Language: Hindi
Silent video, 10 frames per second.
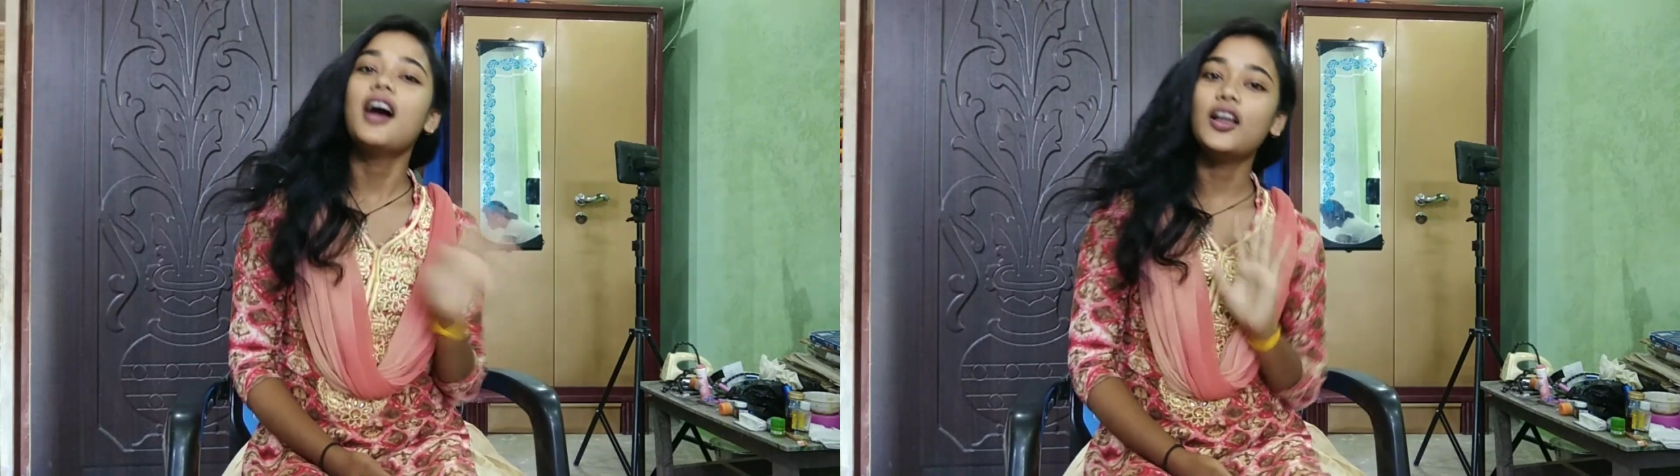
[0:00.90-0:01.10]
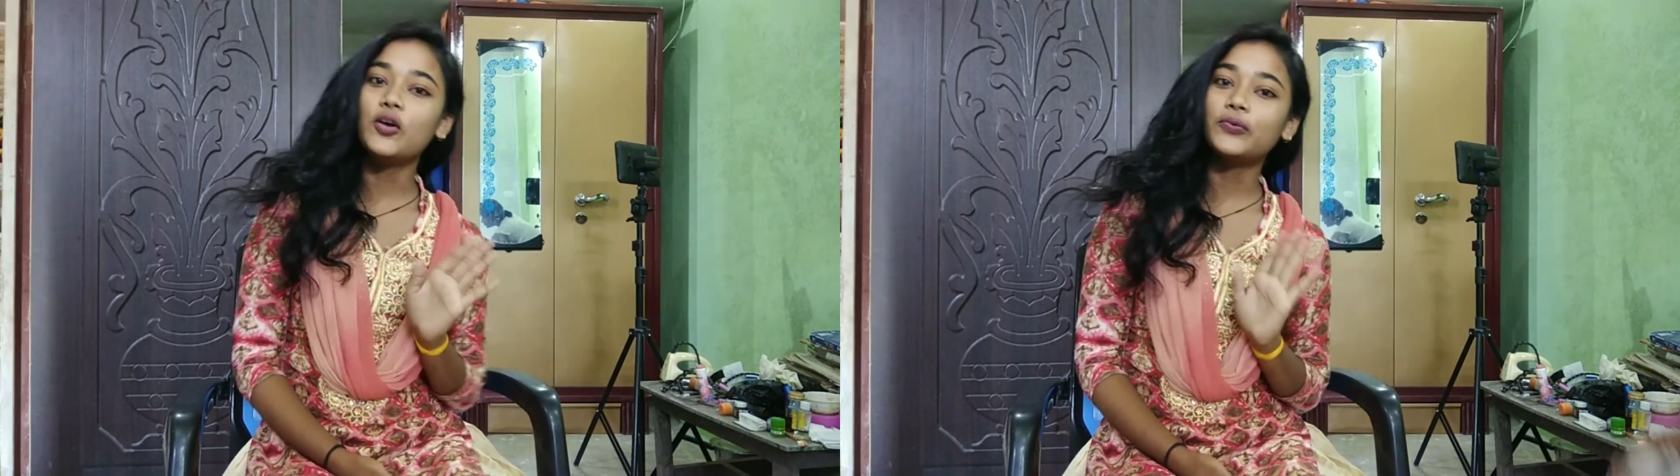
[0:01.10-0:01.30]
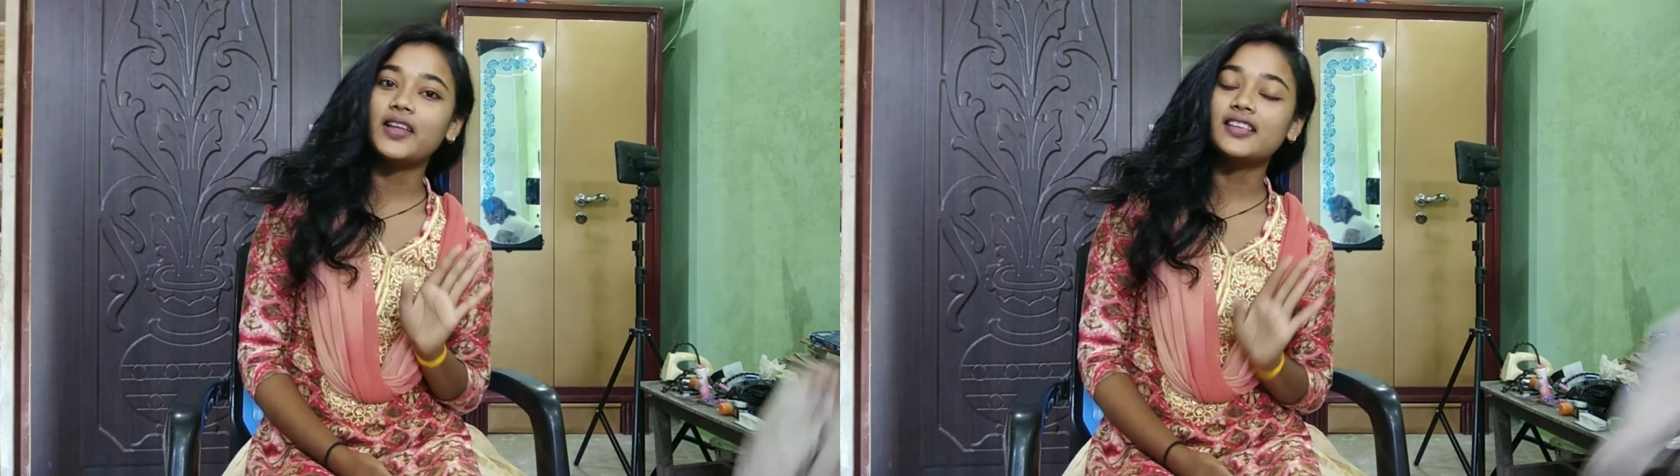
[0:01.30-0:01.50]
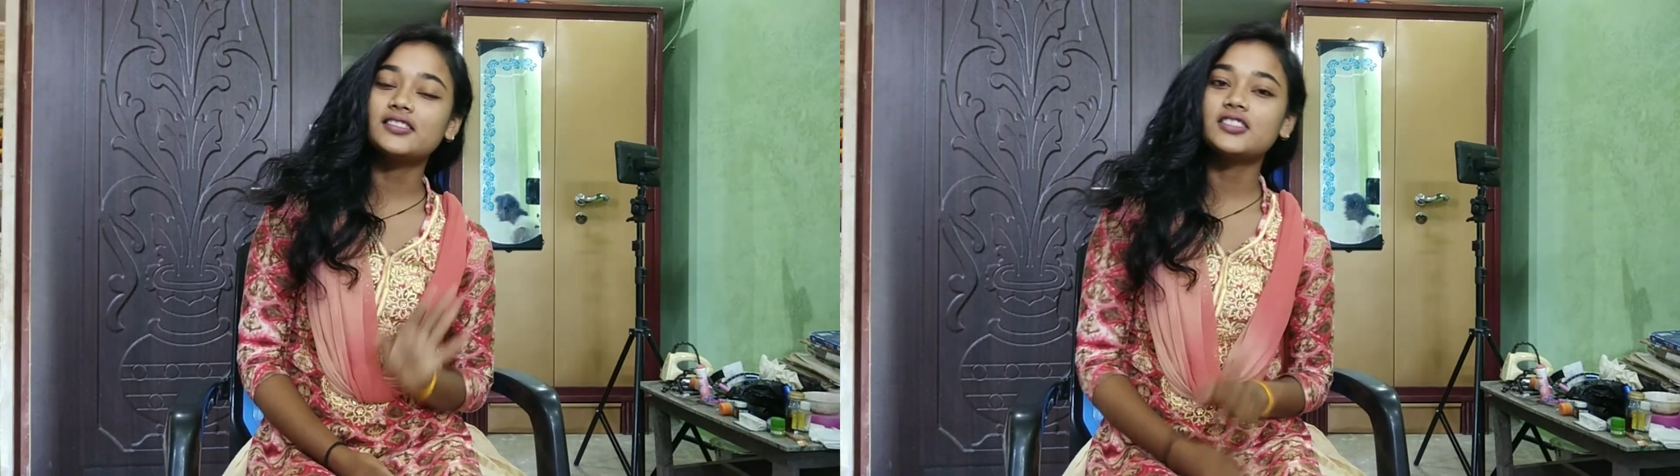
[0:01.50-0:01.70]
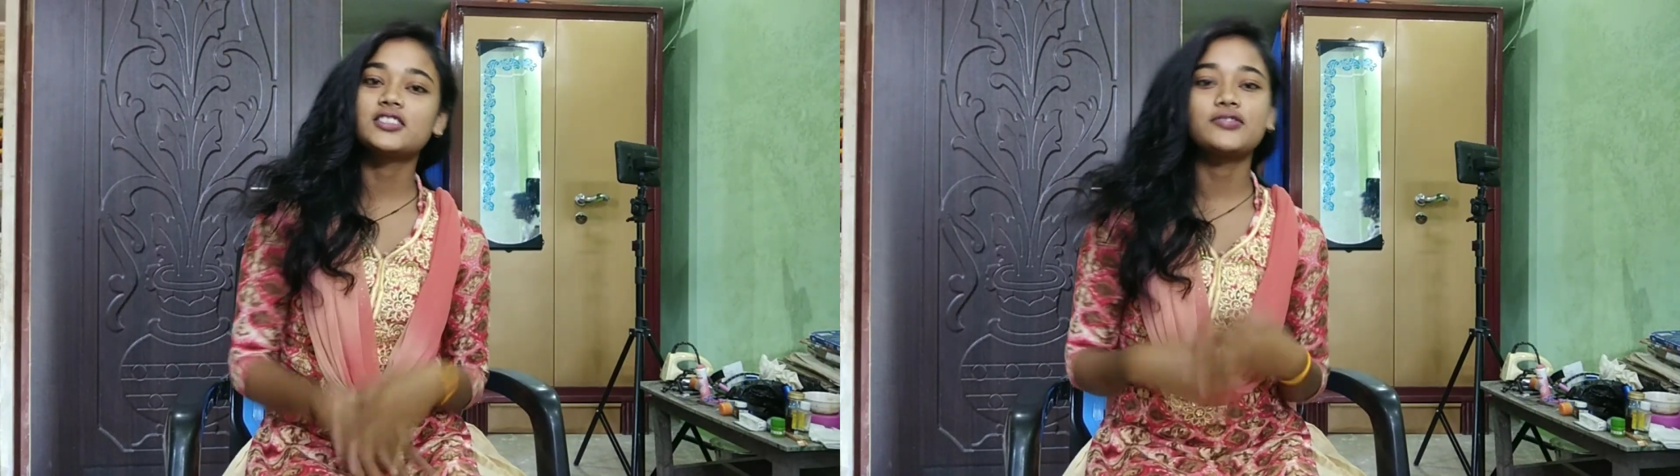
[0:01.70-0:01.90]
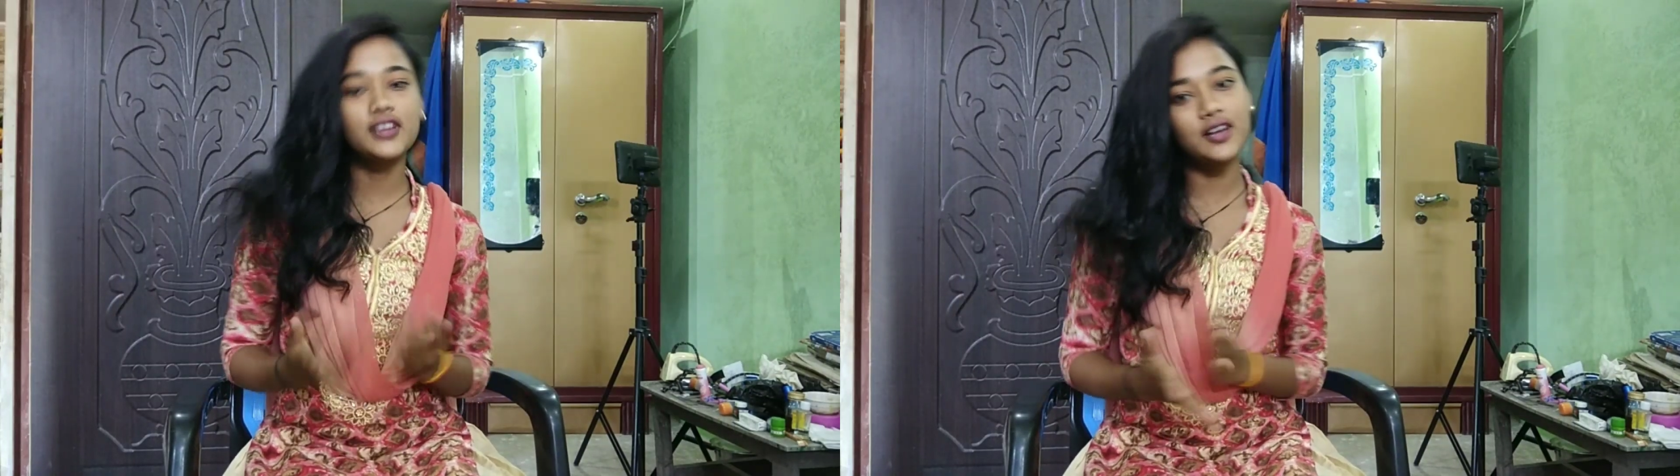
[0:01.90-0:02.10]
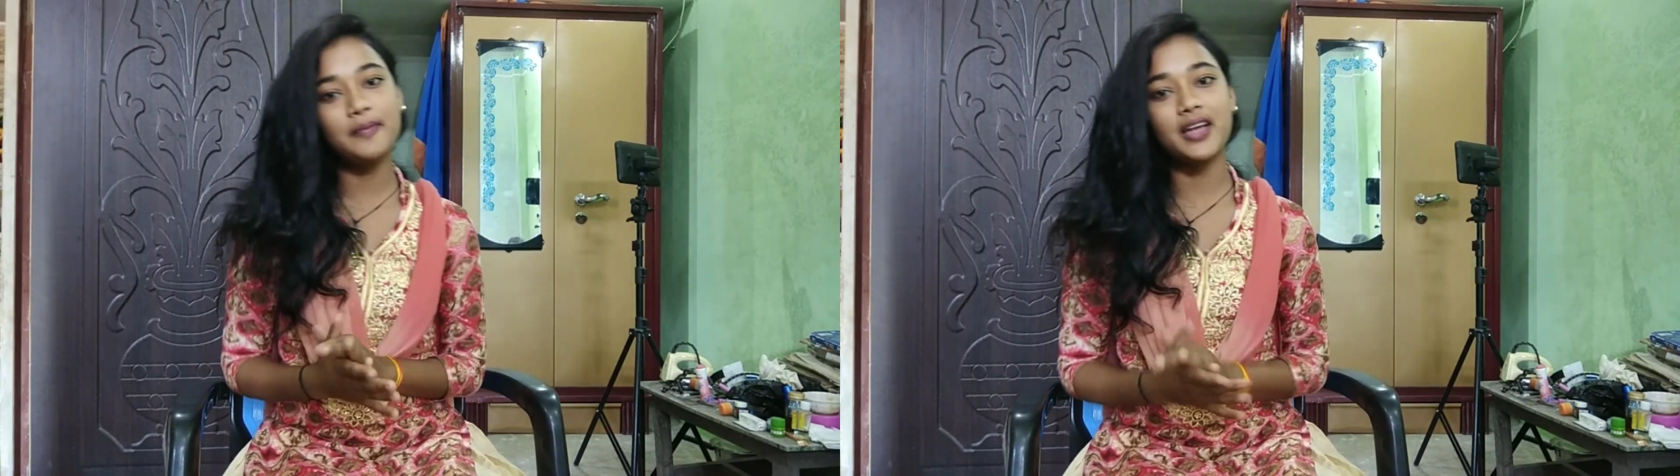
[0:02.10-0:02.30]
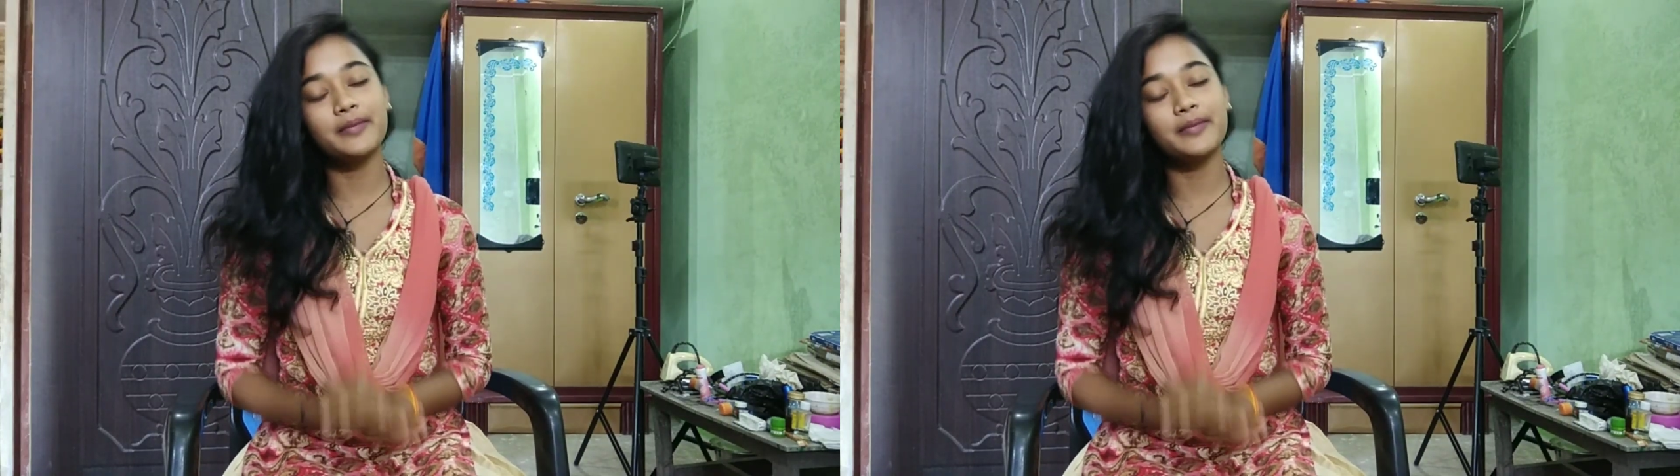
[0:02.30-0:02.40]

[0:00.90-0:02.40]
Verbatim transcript: हेलो फ्रेंड्स वेलकम बैक